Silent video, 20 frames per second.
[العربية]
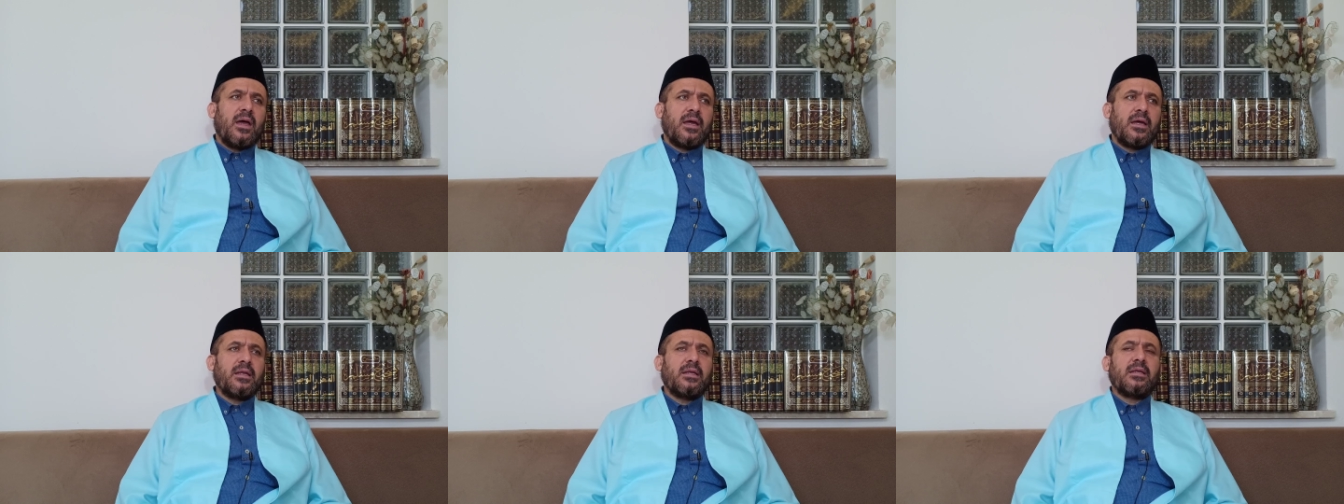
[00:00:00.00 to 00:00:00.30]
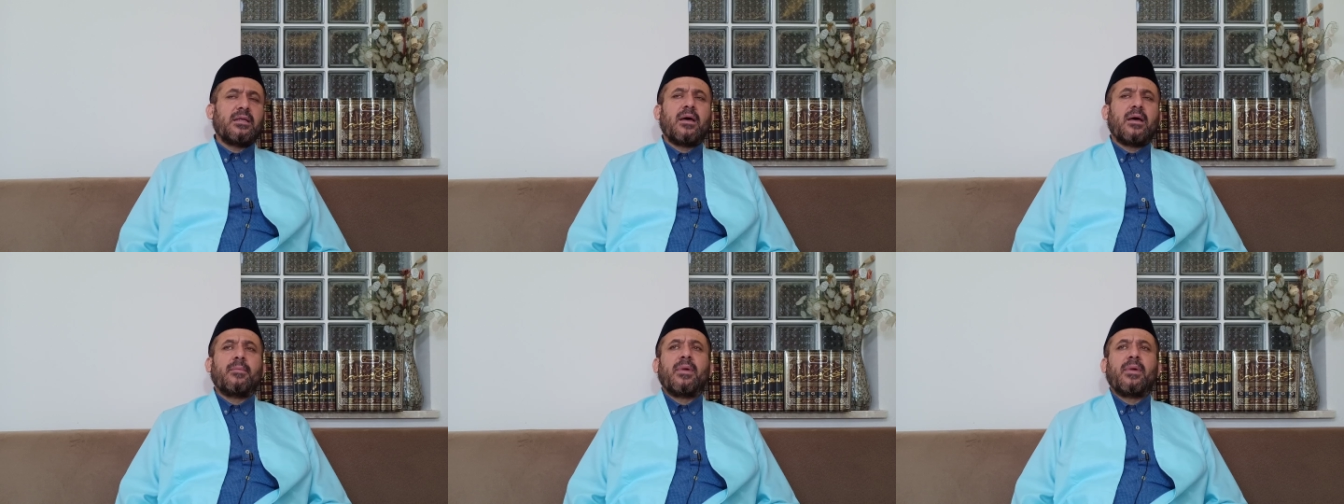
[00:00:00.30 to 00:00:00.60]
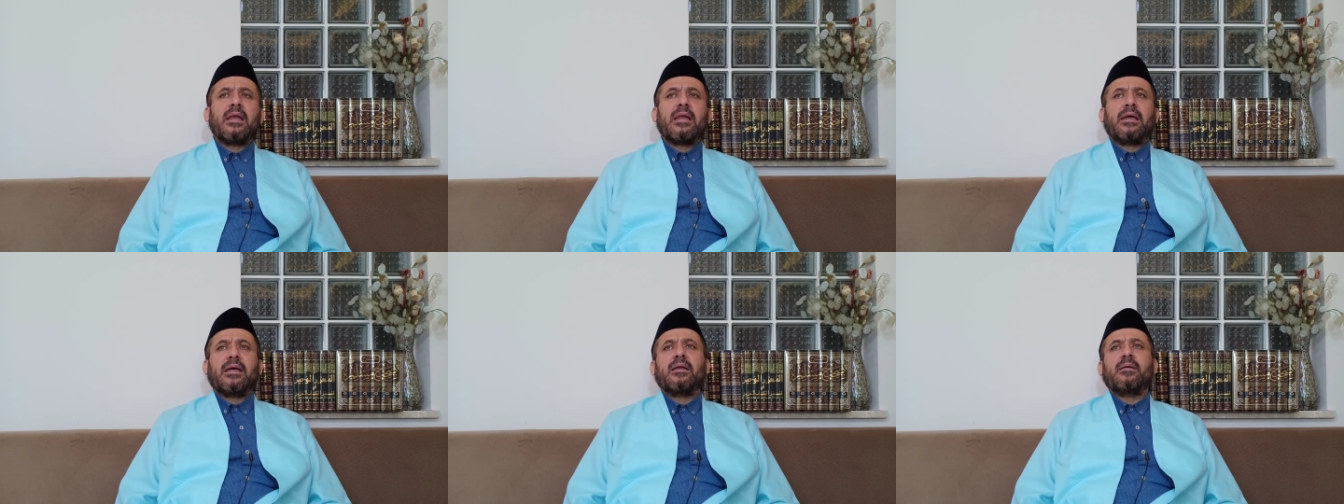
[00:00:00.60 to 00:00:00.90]
إنما
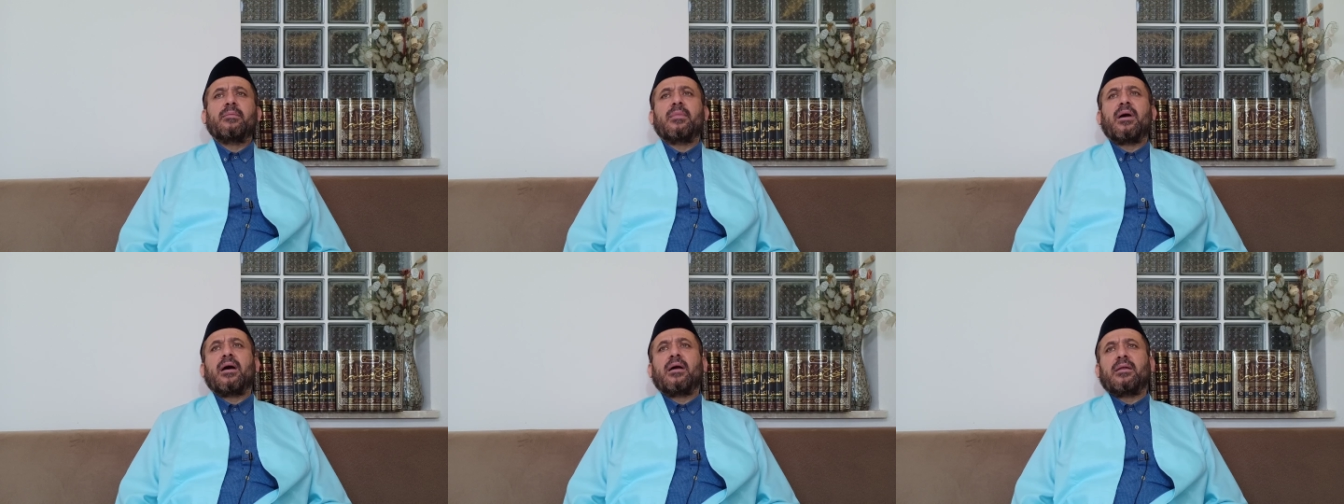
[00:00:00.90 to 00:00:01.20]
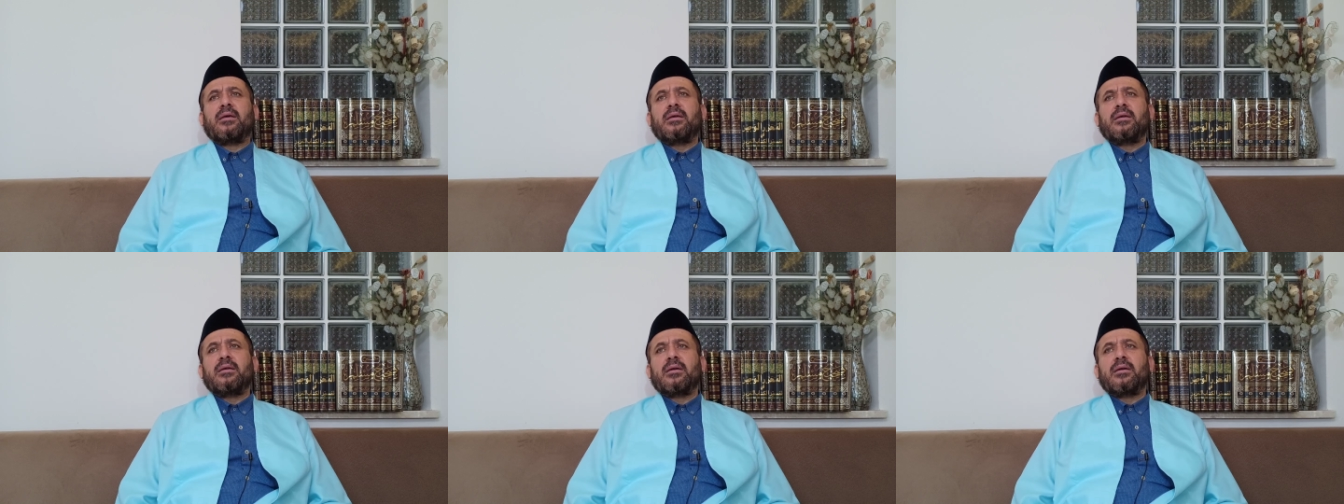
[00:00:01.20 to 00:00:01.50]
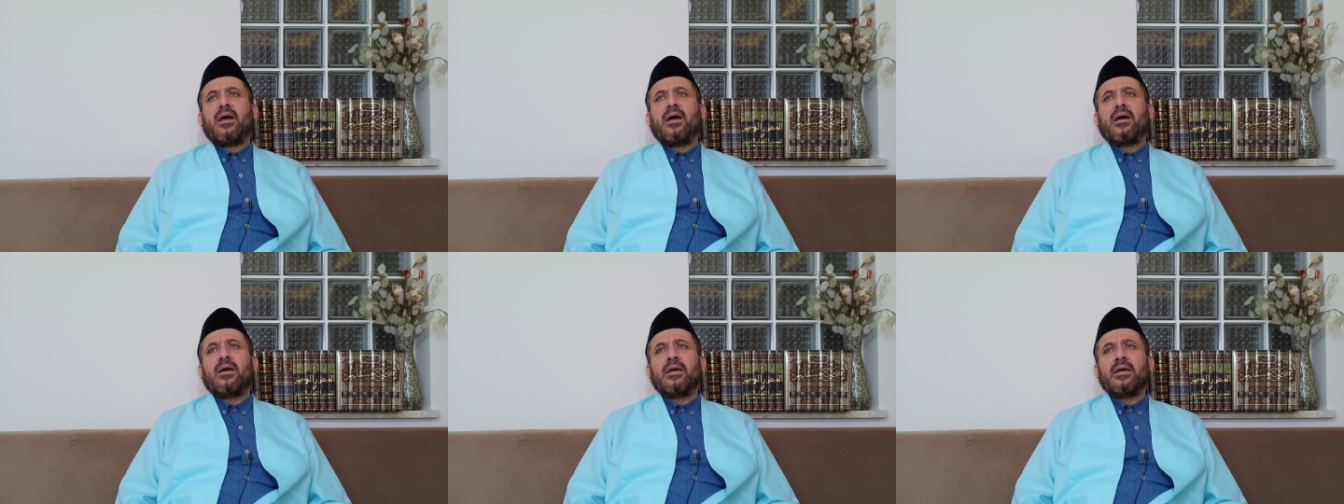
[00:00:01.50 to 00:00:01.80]

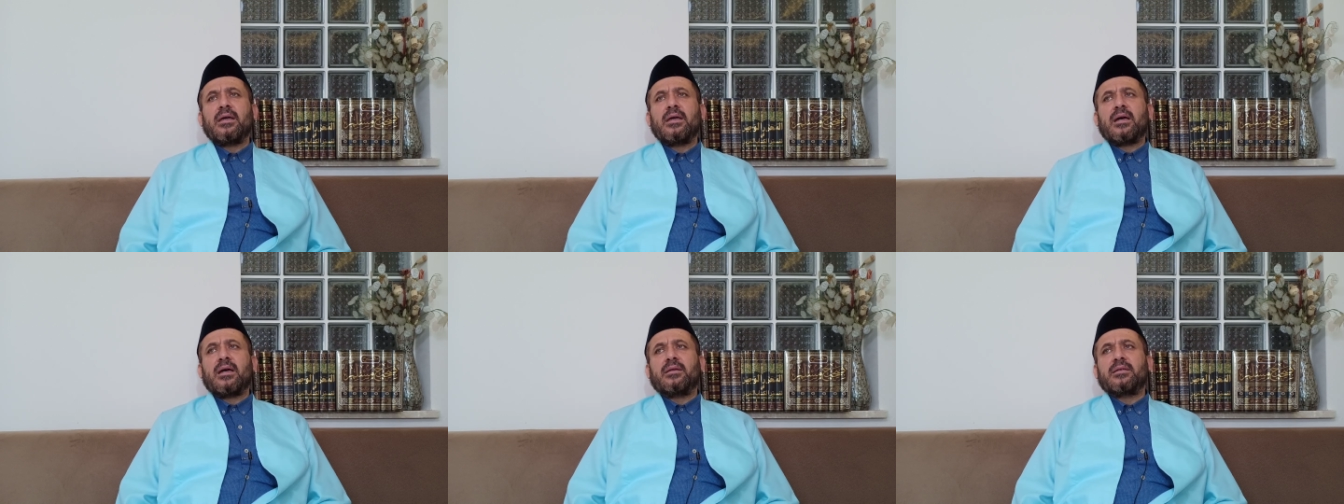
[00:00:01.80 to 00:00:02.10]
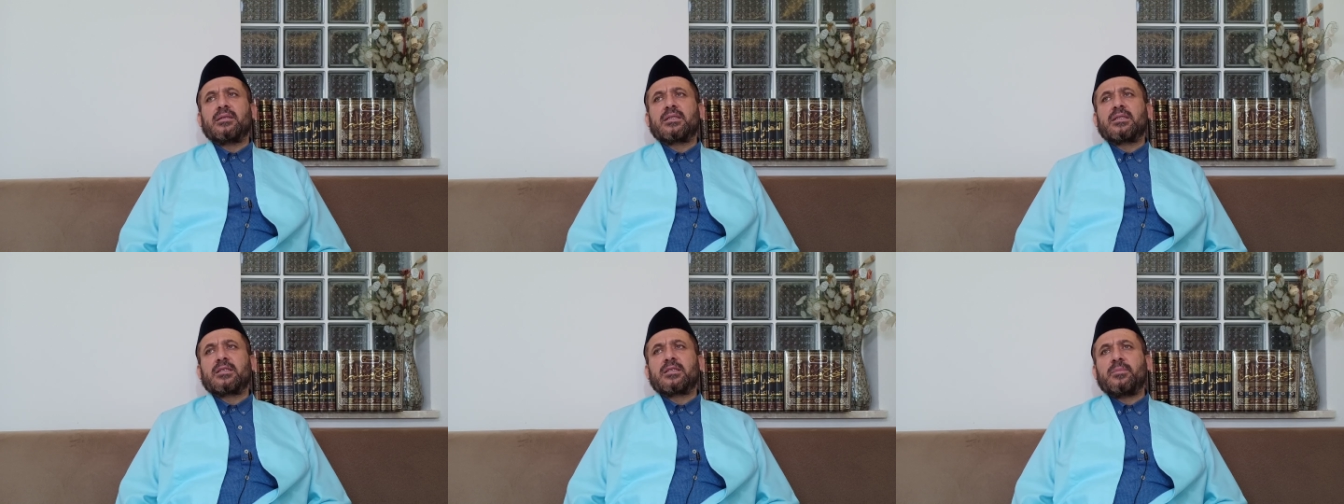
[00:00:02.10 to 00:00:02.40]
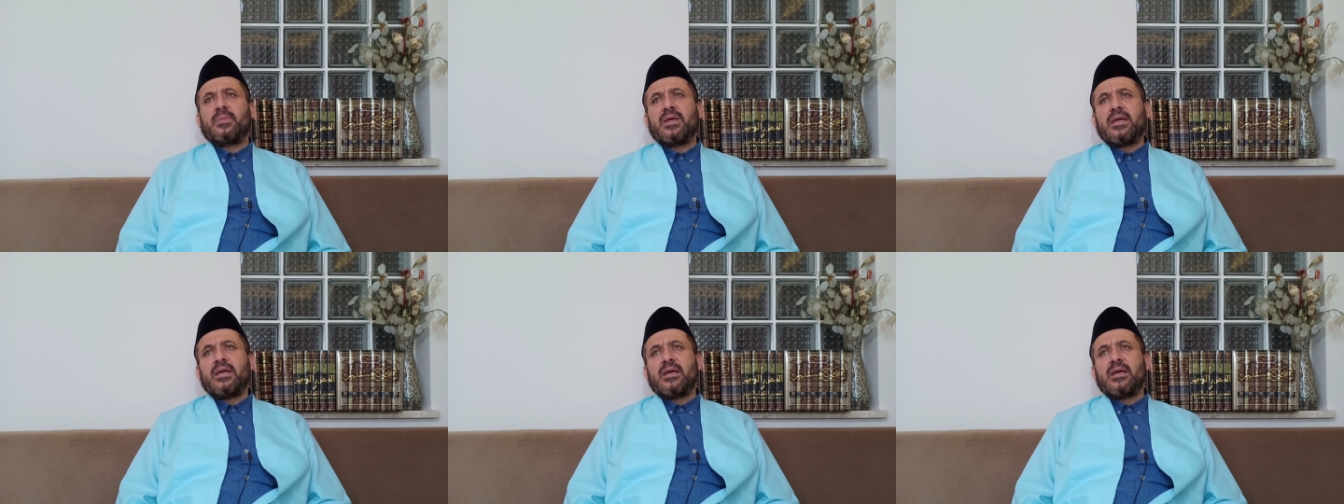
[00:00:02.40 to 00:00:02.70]
العلمانية هي
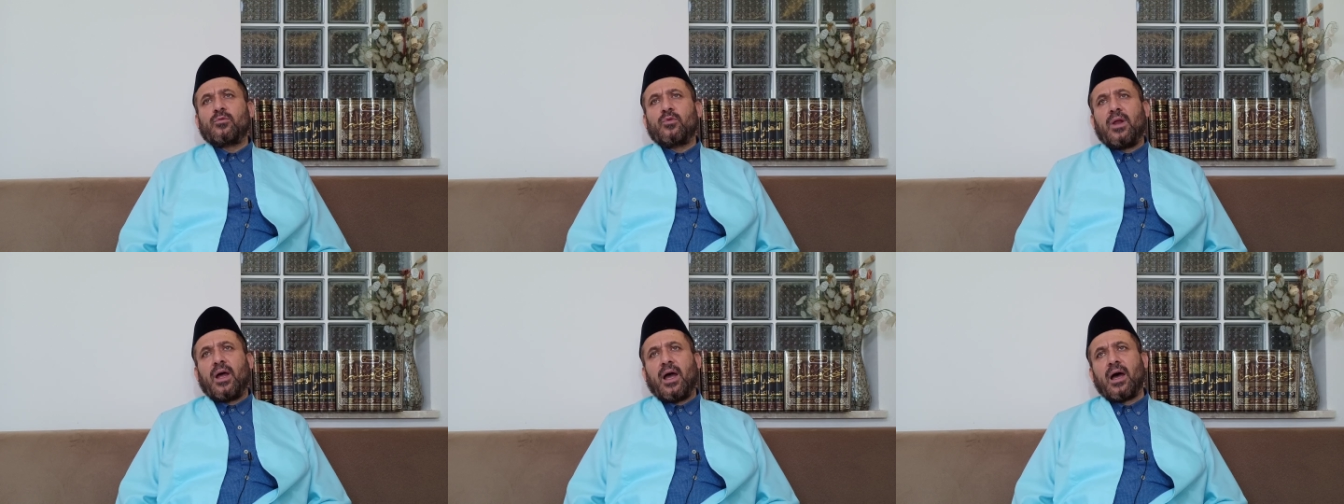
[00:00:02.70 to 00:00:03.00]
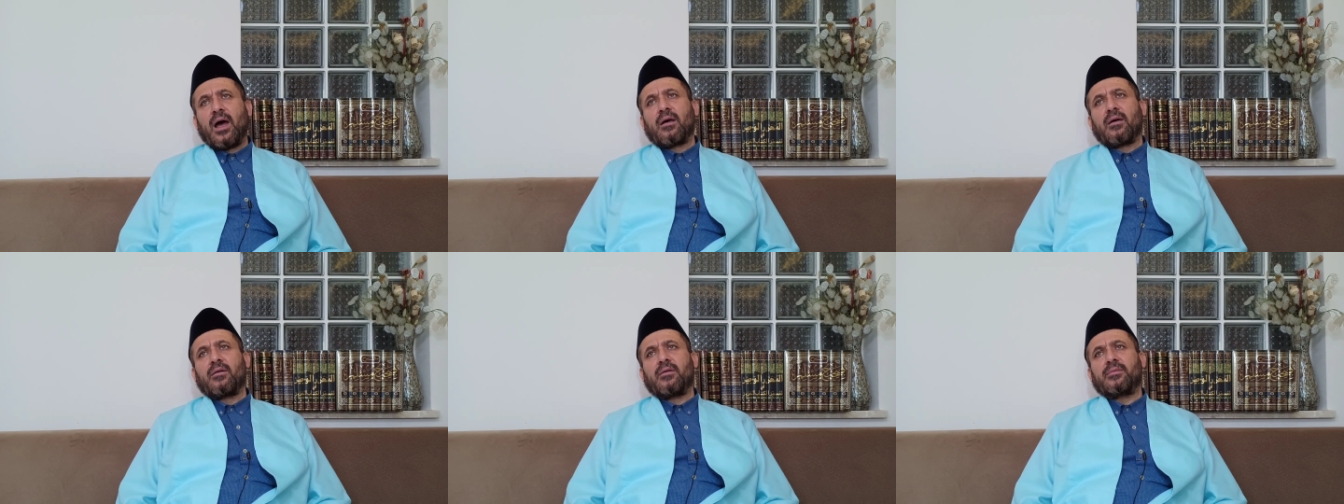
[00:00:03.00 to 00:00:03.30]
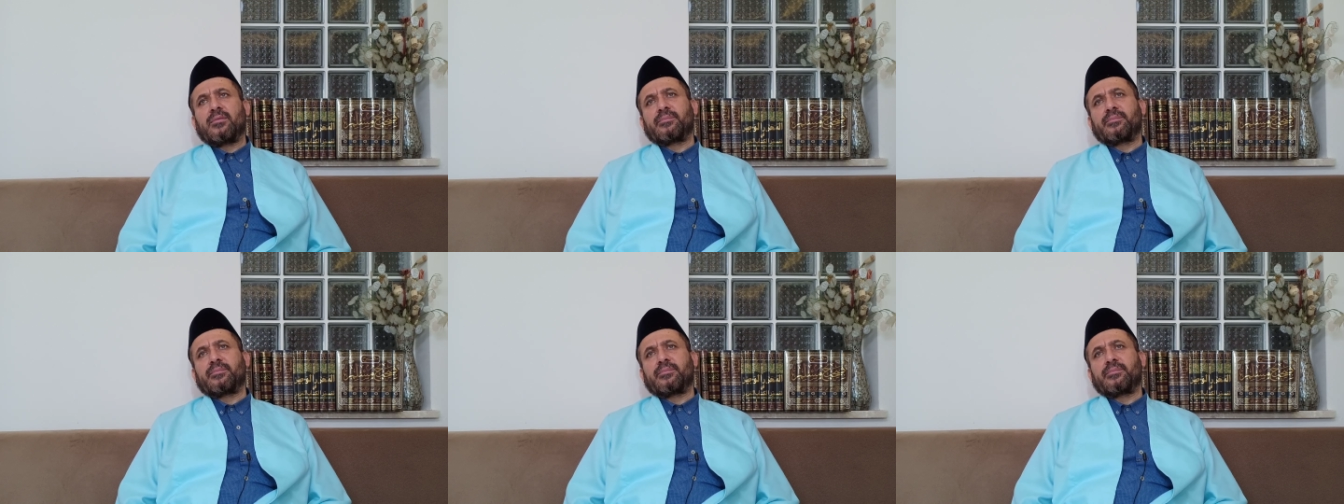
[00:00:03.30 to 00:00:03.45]
نسبية الحق